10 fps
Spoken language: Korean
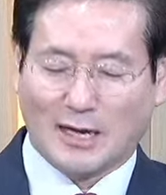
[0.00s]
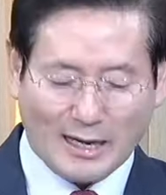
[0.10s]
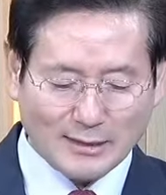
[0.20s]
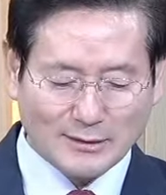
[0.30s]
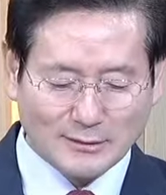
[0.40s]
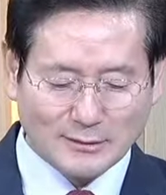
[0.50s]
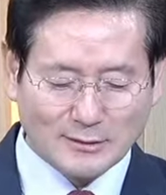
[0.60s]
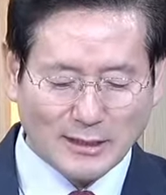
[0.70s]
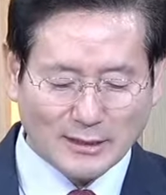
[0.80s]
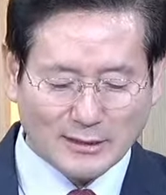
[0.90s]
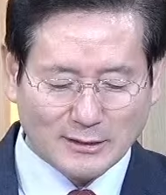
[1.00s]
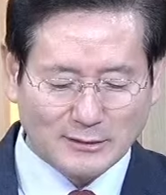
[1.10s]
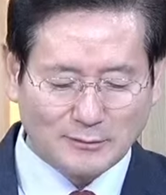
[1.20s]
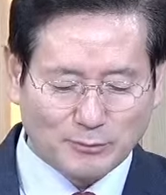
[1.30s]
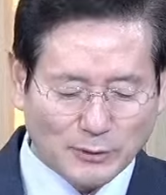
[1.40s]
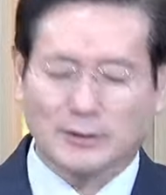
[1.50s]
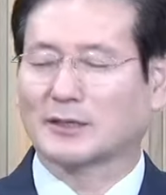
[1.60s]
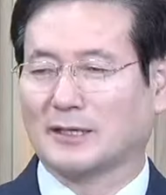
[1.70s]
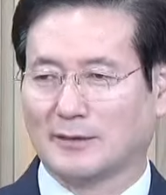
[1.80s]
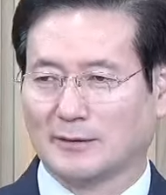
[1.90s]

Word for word: 아기는 그의 길을 버려라.